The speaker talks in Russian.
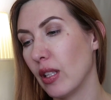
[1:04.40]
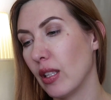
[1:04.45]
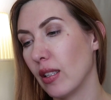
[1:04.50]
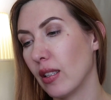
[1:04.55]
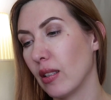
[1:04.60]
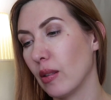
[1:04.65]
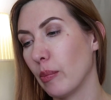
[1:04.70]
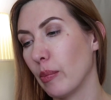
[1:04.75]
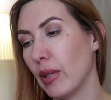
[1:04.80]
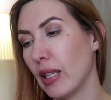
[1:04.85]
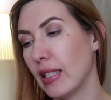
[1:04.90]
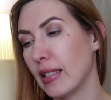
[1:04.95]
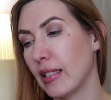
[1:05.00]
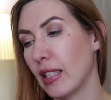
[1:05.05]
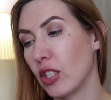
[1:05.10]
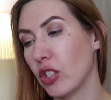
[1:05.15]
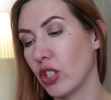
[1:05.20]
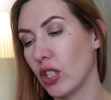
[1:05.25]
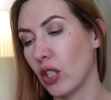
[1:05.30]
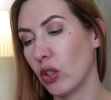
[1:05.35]
Mineral Base
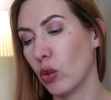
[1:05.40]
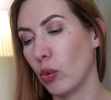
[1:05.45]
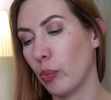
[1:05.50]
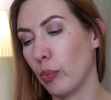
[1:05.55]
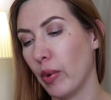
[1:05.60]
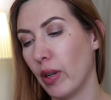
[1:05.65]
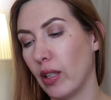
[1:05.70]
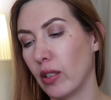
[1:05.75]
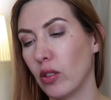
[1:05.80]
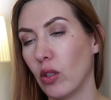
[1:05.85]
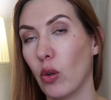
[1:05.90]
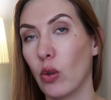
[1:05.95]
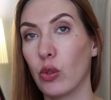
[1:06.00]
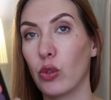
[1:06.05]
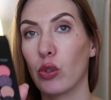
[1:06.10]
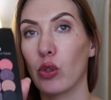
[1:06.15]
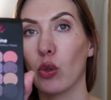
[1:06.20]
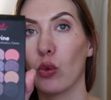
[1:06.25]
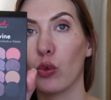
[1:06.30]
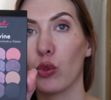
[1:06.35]
Eyeshadow Palette Oh
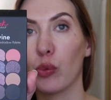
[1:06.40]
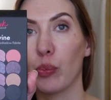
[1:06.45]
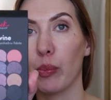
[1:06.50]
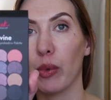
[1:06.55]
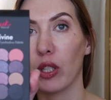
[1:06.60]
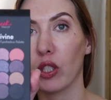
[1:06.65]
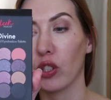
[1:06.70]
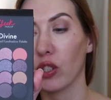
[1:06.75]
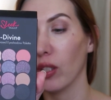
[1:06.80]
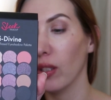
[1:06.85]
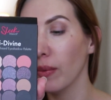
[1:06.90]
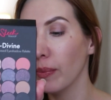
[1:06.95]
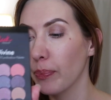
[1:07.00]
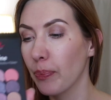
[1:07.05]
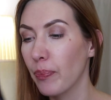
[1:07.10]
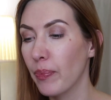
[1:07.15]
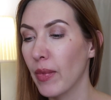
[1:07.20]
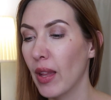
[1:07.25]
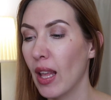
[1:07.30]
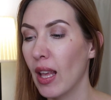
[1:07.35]
So Special.
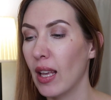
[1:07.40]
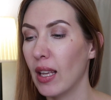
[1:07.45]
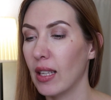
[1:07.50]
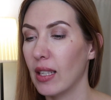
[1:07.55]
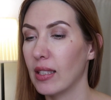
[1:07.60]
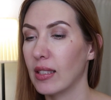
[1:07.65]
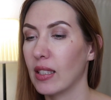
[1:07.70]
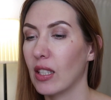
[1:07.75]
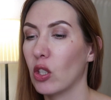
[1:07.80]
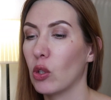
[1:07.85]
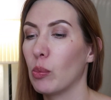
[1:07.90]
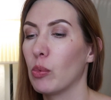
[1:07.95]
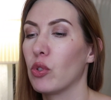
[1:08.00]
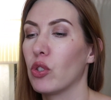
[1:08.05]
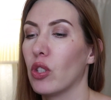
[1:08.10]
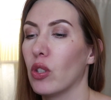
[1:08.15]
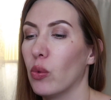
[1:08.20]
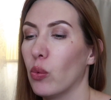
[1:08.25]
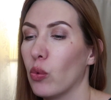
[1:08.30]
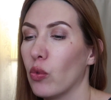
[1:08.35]
Из
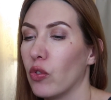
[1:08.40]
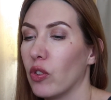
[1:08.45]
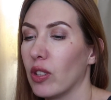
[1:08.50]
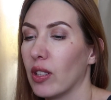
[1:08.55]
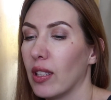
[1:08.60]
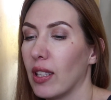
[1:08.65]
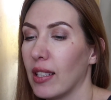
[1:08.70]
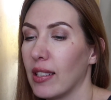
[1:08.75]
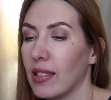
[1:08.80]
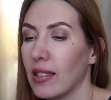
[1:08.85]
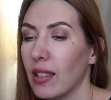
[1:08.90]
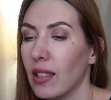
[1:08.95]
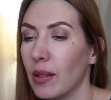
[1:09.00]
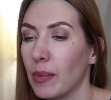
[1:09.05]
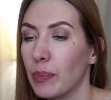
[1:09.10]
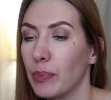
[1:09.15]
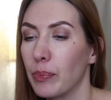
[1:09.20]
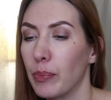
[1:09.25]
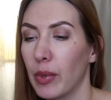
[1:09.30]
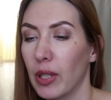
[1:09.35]
коробочки Look Fantastic.
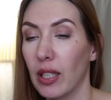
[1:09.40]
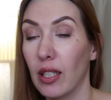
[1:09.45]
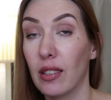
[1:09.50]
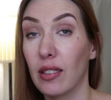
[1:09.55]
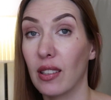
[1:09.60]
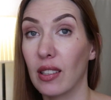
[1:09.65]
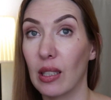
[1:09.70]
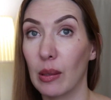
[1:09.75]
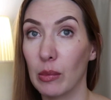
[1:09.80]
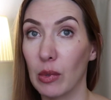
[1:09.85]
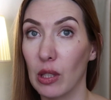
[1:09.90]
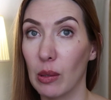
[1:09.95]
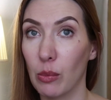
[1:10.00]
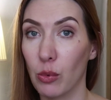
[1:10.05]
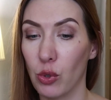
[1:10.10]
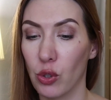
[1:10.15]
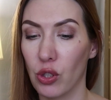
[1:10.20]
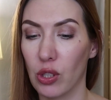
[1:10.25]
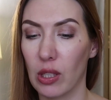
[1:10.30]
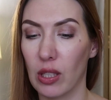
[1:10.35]
Приехала ко мне,
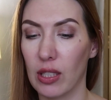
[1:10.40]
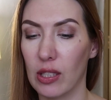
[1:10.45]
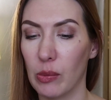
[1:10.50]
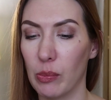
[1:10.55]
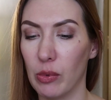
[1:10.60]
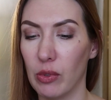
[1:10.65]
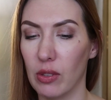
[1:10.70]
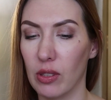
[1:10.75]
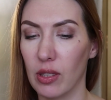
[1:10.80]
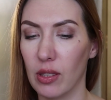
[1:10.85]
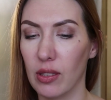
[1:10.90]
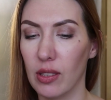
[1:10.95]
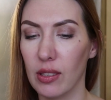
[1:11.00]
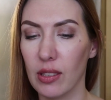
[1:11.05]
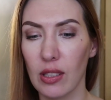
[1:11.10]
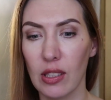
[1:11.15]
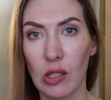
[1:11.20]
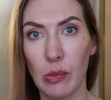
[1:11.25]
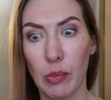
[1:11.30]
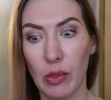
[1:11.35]
немножечко разбилась одна
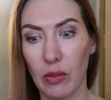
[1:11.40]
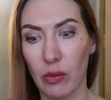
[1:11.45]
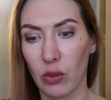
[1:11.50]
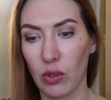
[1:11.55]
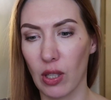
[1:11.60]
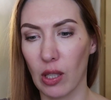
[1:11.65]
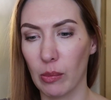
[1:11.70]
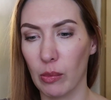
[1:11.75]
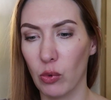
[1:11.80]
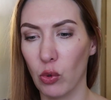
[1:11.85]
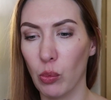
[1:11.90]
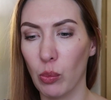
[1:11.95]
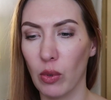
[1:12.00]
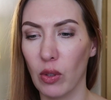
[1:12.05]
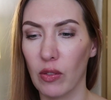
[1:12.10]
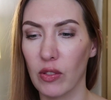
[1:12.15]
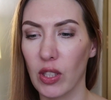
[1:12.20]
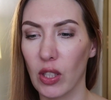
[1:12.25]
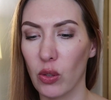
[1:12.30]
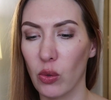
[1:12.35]
тень. Теперь вот как бы
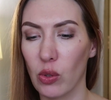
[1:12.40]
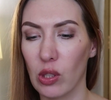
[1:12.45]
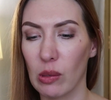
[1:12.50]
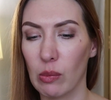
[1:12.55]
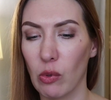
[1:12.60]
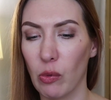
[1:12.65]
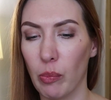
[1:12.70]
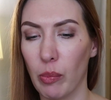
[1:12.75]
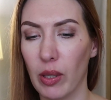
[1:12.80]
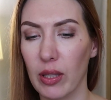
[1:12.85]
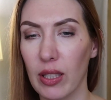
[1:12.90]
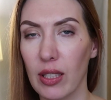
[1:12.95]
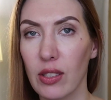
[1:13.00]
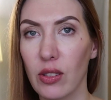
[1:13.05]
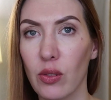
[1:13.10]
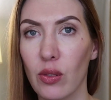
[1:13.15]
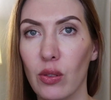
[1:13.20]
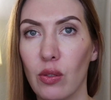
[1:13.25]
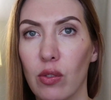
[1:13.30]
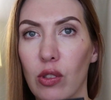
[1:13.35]
думала взять ее с собой в
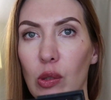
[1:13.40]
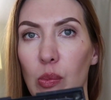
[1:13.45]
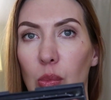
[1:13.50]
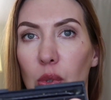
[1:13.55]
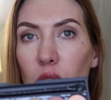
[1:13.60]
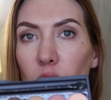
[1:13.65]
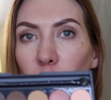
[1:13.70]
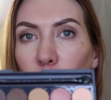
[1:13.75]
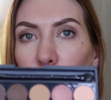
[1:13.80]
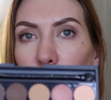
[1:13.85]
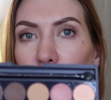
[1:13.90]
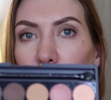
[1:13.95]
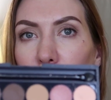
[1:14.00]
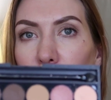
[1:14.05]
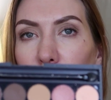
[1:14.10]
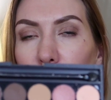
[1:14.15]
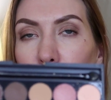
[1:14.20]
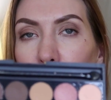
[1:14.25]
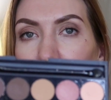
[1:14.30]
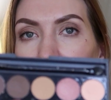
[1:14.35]
поездку, но теперь не
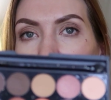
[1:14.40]
уверена.